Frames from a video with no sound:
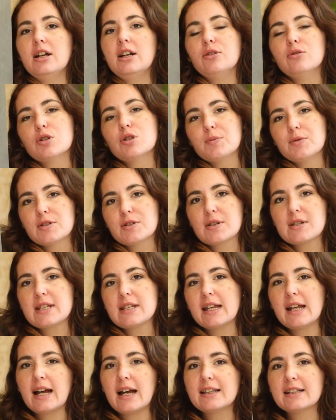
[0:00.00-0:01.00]
Donc je pense que
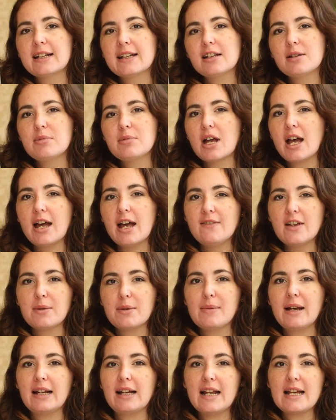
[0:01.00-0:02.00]
ça ira très très bien avec
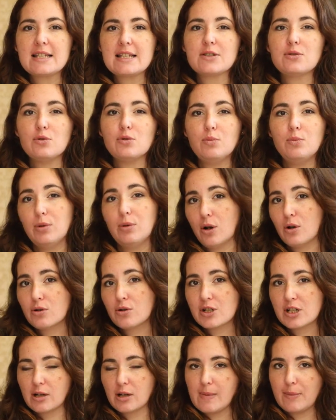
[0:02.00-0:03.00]
ma glace
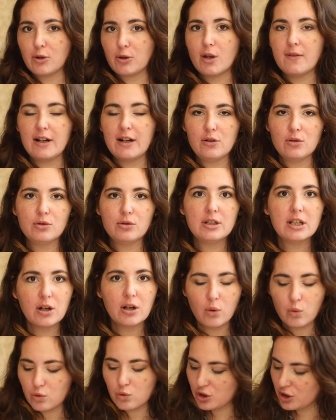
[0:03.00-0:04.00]
blanche et en même temps avec le côté
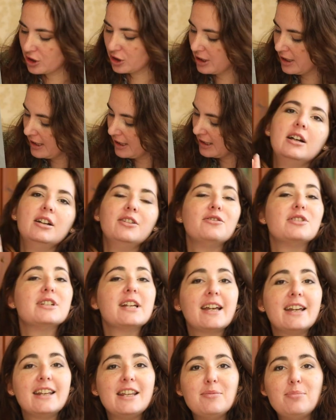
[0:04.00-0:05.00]
rouge. Ne vous
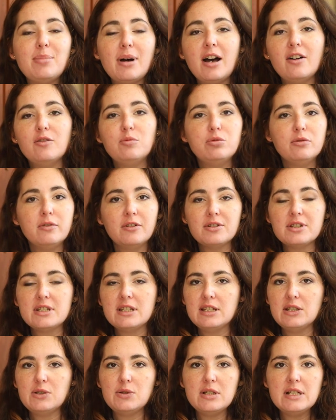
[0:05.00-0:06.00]
inquiétez pas, vous pouvez
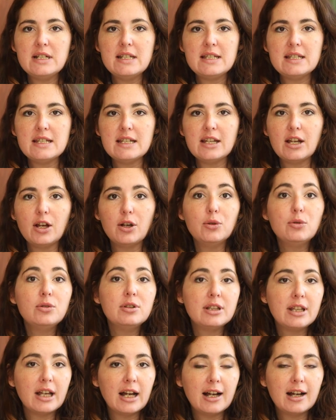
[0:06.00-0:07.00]
aussi utiliser
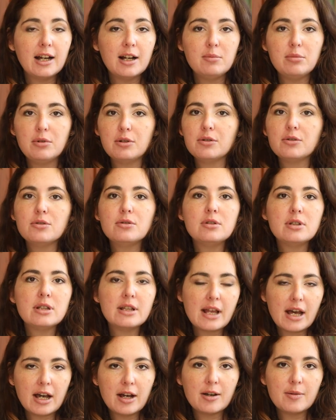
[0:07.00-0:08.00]
une table, une
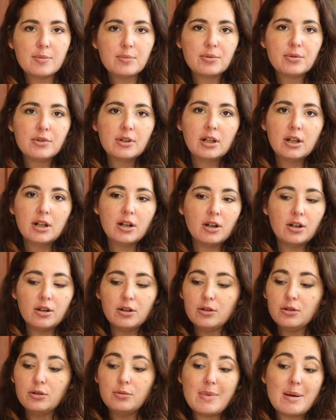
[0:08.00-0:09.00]
nappe,
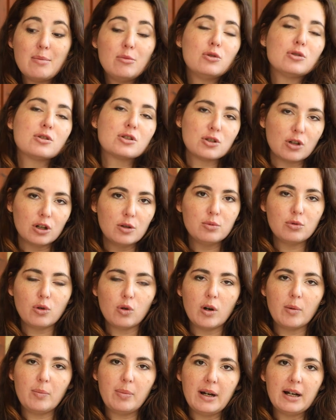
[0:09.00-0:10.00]
même le sol,
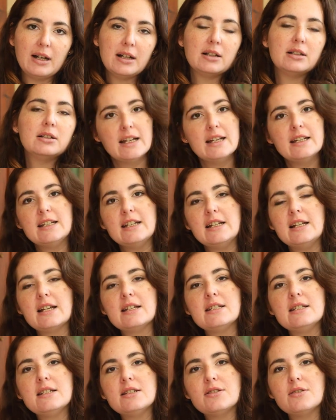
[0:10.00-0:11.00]
pourquoi pas. Il
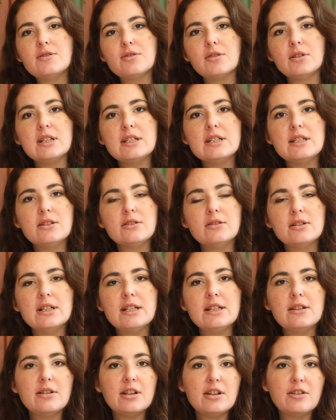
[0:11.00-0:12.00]
existe sur des sites en
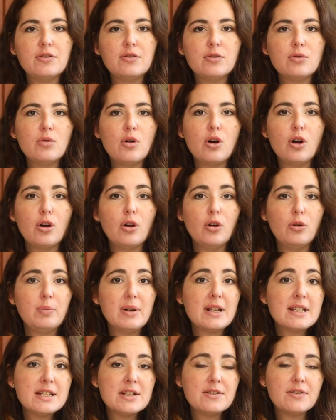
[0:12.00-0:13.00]
ligne des fonds euh,
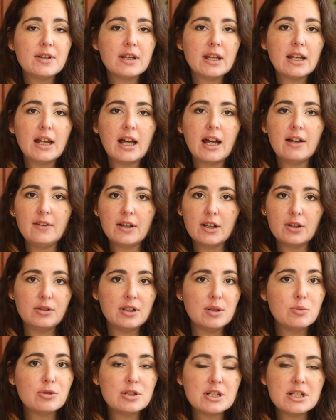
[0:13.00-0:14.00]
plastifiés avec
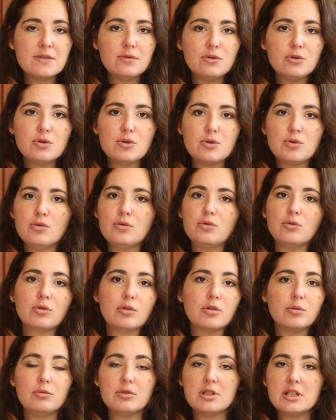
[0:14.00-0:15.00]
des motifs dessus,
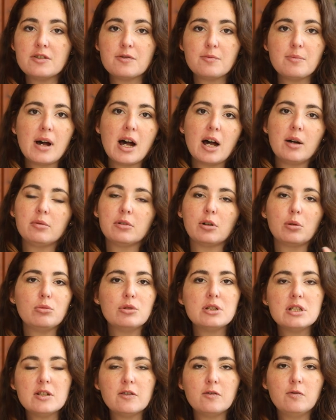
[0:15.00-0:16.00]
donc motif marbre,
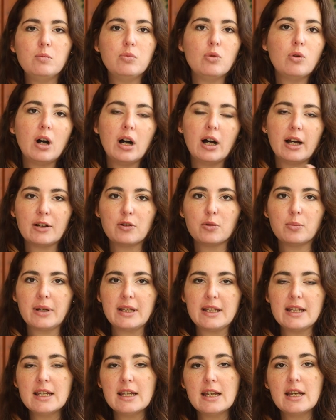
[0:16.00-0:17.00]
motif bois et
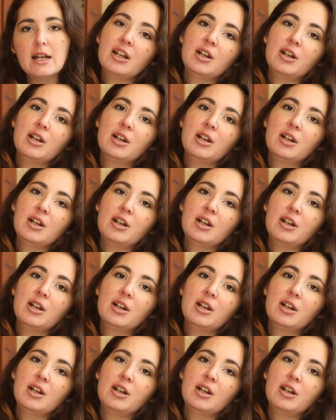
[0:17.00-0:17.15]
compagnie.